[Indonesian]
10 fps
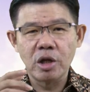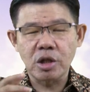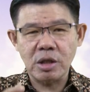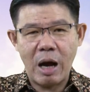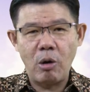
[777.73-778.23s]

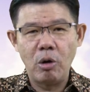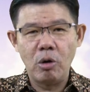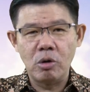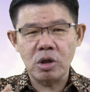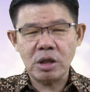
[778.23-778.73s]

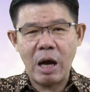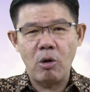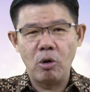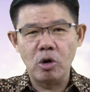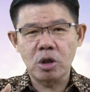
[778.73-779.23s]
Saulus,
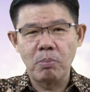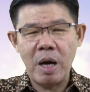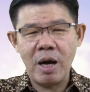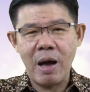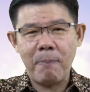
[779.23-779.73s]
Saulus,
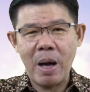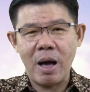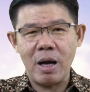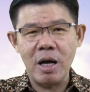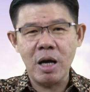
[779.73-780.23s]

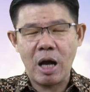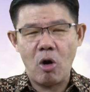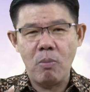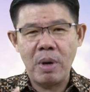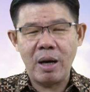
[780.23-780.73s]
mengapa
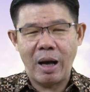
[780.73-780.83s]
engkau